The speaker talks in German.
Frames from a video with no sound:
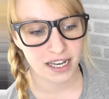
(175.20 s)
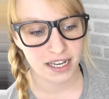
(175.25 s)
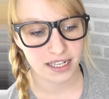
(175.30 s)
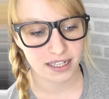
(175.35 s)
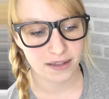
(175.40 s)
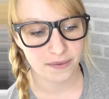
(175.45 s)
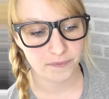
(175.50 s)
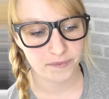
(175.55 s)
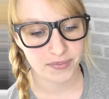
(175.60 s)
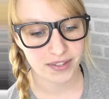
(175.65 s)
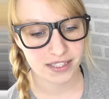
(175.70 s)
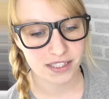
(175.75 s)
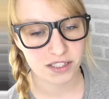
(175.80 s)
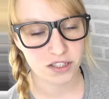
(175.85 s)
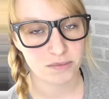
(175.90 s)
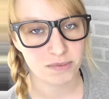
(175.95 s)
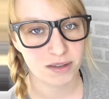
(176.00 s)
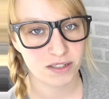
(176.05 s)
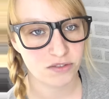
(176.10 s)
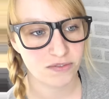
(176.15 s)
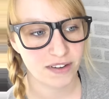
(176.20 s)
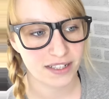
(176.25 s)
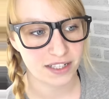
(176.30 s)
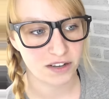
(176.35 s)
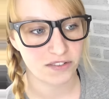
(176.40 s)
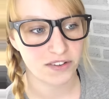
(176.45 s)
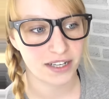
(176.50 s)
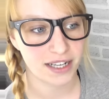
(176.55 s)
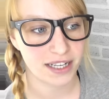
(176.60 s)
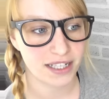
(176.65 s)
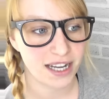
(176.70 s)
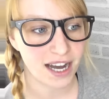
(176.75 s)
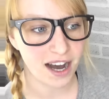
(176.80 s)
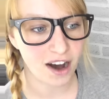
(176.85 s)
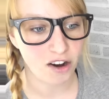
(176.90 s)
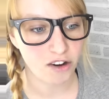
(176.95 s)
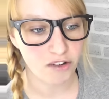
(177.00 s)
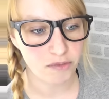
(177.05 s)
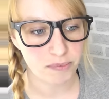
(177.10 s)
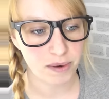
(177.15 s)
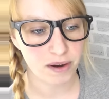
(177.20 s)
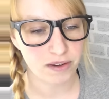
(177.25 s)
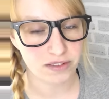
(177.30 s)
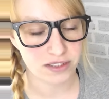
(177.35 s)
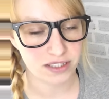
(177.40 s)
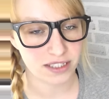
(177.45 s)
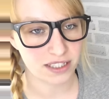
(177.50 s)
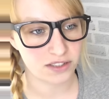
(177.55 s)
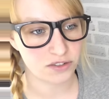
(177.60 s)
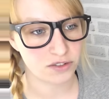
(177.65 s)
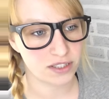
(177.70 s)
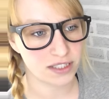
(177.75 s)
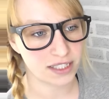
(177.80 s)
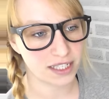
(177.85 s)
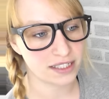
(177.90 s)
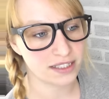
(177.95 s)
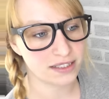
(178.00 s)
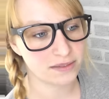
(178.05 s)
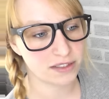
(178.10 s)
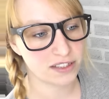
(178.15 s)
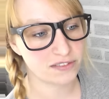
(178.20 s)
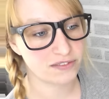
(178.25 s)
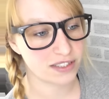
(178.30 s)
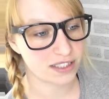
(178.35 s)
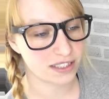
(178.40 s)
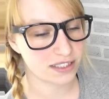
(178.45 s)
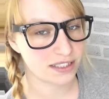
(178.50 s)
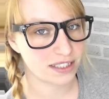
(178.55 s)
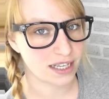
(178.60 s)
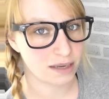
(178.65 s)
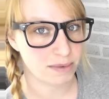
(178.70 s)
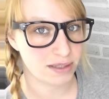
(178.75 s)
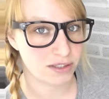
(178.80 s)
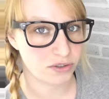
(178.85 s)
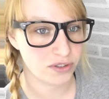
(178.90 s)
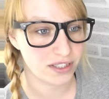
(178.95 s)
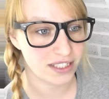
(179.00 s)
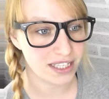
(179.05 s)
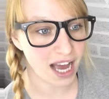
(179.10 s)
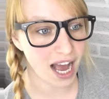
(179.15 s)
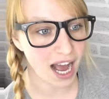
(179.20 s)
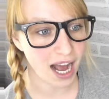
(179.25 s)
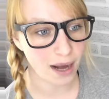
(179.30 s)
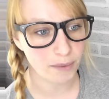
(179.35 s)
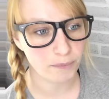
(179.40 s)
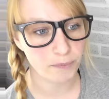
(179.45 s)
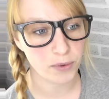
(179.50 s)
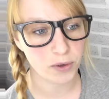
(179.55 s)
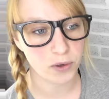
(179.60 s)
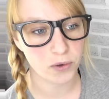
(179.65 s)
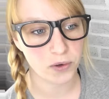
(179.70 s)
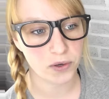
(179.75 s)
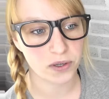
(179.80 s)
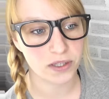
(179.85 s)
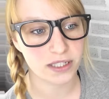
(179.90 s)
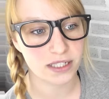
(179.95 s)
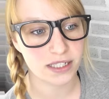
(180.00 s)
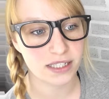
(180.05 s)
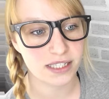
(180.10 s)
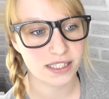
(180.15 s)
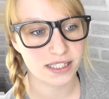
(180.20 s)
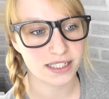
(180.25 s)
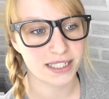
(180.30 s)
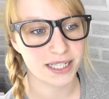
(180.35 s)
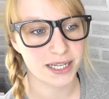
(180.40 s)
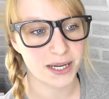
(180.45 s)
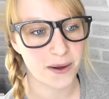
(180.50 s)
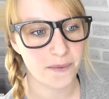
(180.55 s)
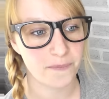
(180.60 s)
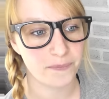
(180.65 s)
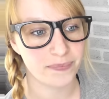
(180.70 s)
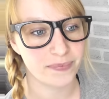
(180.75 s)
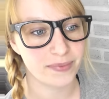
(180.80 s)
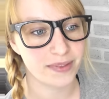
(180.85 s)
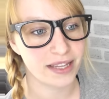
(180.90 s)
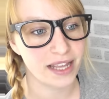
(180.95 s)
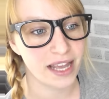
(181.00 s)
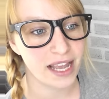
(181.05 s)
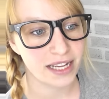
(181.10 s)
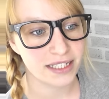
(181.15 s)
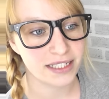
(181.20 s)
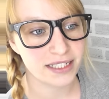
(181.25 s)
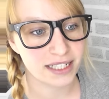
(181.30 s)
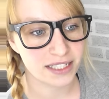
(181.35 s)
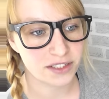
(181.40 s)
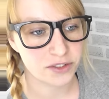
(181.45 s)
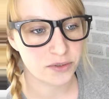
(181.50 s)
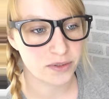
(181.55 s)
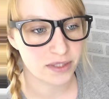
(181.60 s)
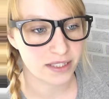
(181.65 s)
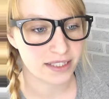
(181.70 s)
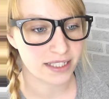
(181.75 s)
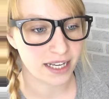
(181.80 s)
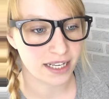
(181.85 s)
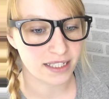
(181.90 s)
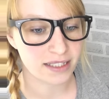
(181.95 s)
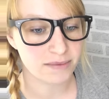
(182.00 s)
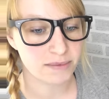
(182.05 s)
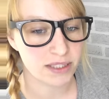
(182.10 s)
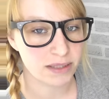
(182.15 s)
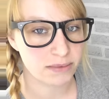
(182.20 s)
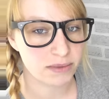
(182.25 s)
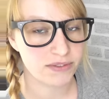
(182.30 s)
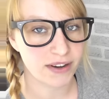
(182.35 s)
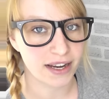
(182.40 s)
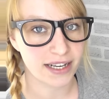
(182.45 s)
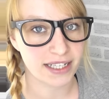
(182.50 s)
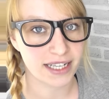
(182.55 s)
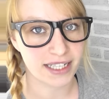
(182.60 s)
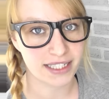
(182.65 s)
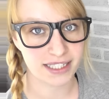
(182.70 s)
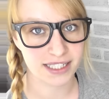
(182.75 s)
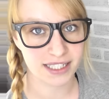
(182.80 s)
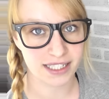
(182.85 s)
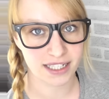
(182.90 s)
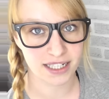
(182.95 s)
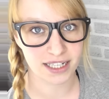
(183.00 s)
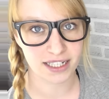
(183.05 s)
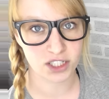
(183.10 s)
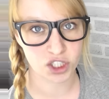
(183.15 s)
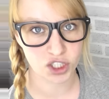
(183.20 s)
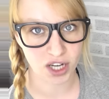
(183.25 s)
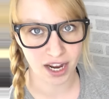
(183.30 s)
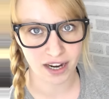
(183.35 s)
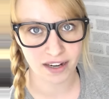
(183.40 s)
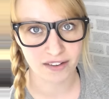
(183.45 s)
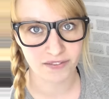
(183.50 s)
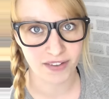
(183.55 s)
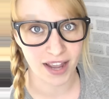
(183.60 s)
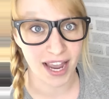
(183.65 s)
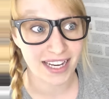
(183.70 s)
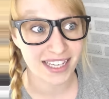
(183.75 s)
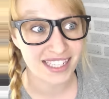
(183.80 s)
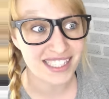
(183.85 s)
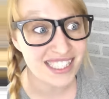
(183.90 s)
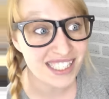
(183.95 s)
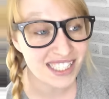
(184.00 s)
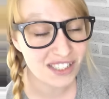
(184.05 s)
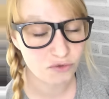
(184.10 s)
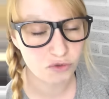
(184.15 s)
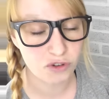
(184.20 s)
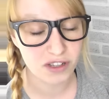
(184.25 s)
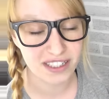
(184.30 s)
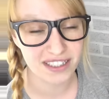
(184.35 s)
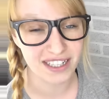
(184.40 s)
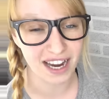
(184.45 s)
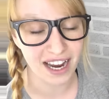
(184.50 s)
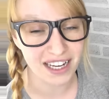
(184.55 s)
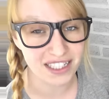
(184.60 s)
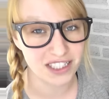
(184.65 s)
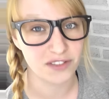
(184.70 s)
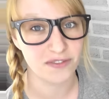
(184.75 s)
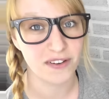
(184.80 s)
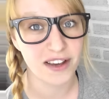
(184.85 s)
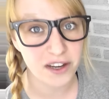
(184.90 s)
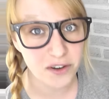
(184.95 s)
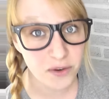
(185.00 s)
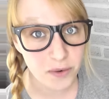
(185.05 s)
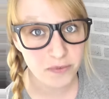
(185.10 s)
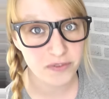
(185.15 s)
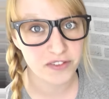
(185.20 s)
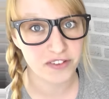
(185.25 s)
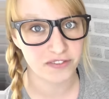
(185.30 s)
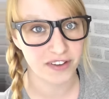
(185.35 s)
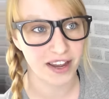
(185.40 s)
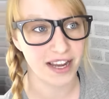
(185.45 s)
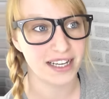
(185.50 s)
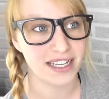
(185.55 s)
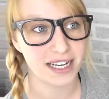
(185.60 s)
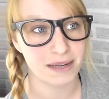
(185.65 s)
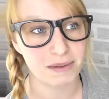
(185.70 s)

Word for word: ähm, die sich immer so weiter aufeinander aufbauen und die natürlich eine gewisse Dramaturgie haben und ähm, die natürlich dann mit dem zweiten Erzählstrang, wer hätte es so wohl gedacht, verknüpft werden.